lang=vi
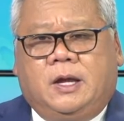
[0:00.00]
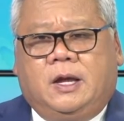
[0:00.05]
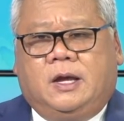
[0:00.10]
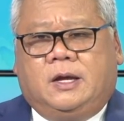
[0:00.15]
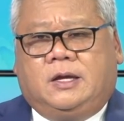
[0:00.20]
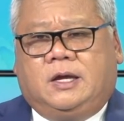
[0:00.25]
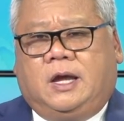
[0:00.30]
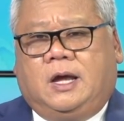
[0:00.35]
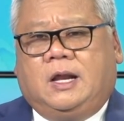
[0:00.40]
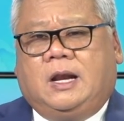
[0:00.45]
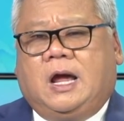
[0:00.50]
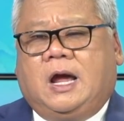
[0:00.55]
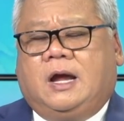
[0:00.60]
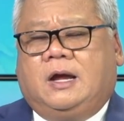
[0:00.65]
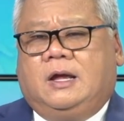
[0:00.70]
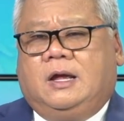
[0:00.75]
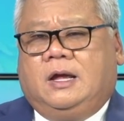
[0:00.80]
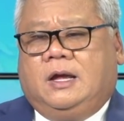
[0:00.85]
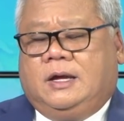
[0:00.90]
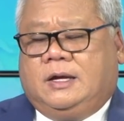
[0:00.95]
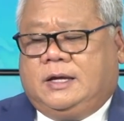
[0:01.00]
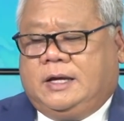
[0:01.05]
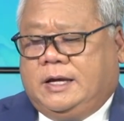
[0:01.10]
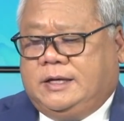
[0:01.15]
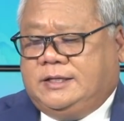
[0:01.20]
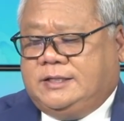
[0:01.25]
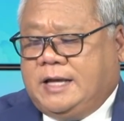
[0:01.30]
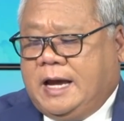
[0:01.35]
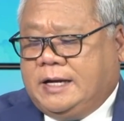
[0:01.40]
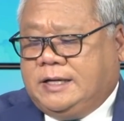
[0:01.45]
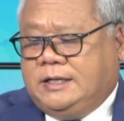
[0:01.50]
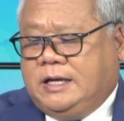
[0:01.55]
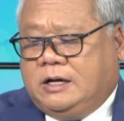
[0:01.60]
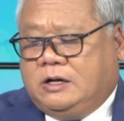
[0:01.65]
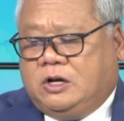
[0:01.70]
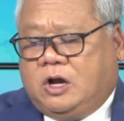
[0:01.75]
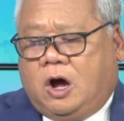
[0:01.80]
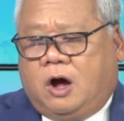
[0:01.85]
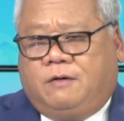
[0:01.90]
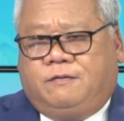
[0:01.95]
nghĩa là cái xác
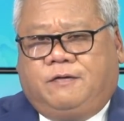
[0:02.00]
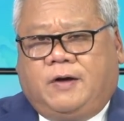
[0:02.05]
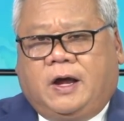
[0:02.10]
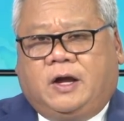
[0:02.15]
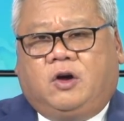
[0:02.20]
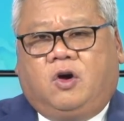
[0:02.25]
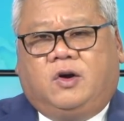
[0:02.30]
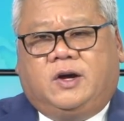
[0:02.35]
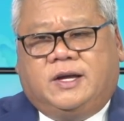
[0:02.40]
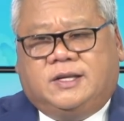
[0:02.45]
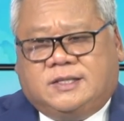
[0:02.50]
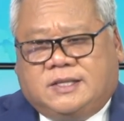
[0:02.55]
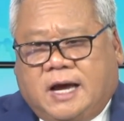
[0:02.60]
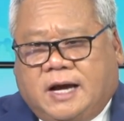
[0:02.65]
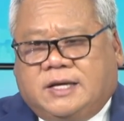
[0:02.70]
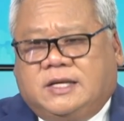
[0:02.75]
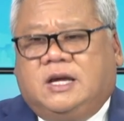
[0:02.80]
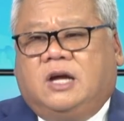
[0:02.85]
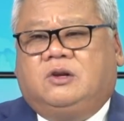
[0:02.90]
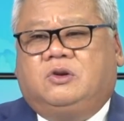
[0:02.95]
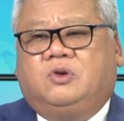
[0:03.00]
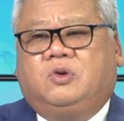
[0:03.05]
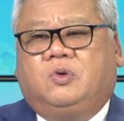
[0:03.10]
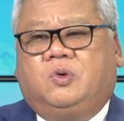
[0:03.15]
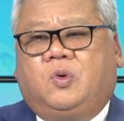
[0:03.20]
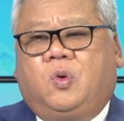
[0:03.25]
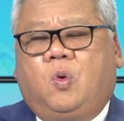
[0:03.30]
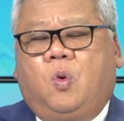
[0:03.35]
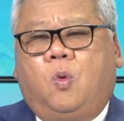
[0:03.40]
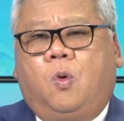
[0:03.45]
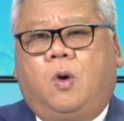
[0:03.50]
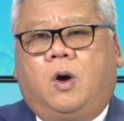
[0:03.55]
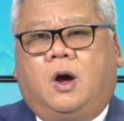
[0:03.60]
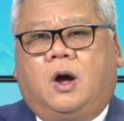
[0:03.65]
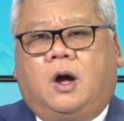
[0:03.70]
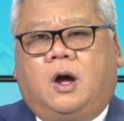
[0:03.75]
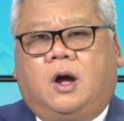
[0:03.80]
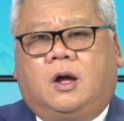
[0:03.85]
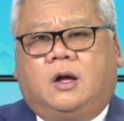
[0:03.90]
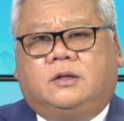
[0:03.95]
nhận đó phải có cái xác nhận
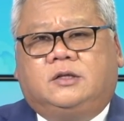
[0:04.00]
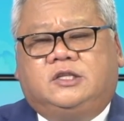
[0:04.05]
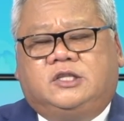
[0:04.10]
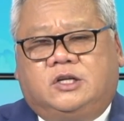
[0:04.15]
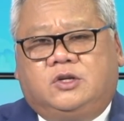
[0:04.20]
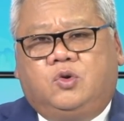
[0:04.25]
của chính